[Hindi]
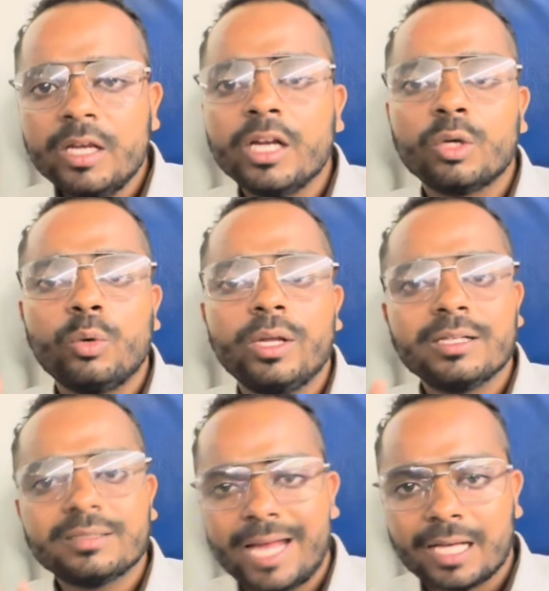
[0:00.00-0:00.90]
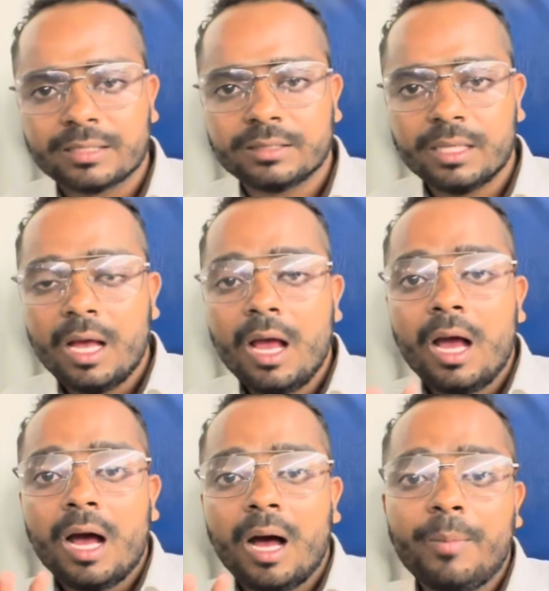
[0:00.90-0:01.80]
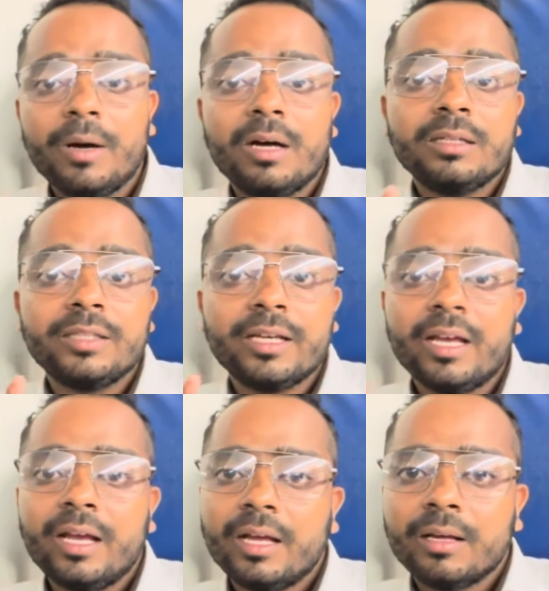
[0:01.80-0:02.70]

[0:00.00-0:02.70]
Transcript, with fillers: इंक्लूडिंग स्नैक्स अब देखिए